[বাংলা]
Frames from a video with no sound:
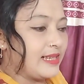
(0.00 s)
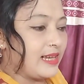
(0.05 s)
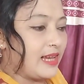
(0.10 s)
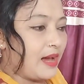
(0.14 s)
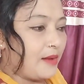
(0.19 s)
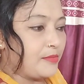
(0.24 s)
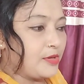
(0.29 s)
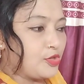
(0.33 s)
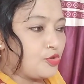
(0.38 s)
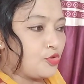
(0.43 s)
যে
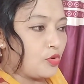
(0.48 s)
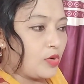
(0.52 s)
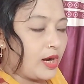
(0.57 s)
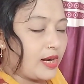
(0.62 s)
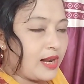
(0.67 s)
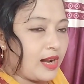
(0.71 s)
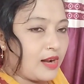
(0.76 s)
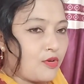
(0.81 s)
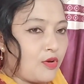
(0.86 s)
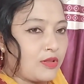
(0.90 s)
আমি
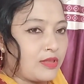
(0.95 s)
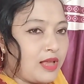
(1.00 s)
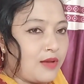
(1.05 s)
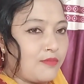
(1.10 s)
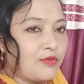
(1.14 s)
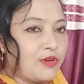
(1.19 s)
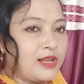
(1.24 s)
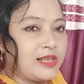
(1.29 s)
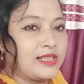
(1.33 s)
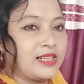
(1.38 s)
চোলাটার
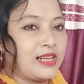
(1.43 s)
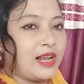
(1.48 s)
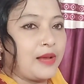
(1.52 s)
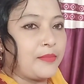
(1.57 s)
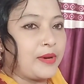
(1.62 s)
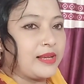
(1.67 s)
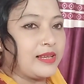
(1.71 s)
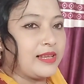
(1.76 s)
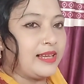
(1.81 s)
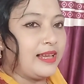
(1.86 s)
কথা
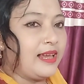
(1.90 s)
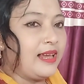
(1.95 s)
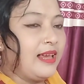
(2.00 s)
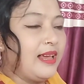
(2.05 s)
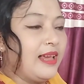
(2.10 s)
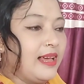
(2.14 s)
বলেছিলাম আর কি